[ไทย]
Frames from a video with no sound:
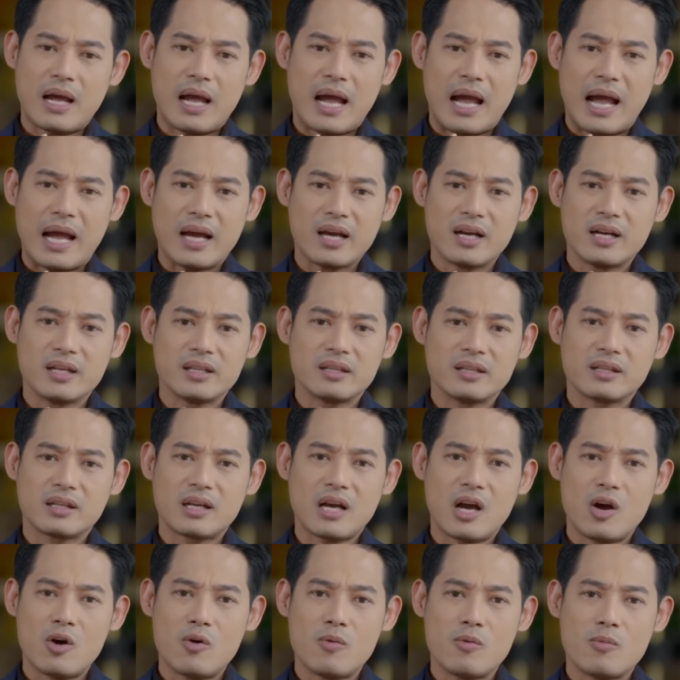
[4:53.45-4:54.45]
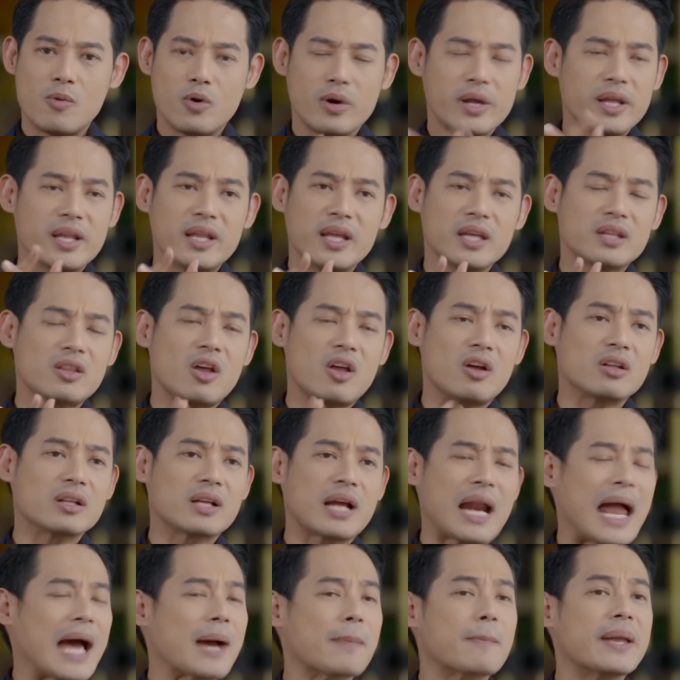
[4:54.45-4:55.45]
หาเงินเข้ามูลนิธิตอน
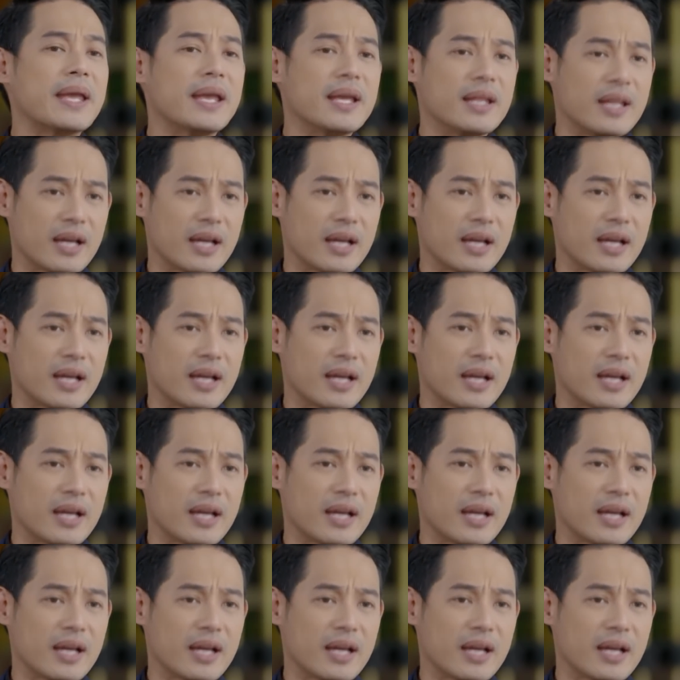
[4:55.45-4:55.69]
กลางปี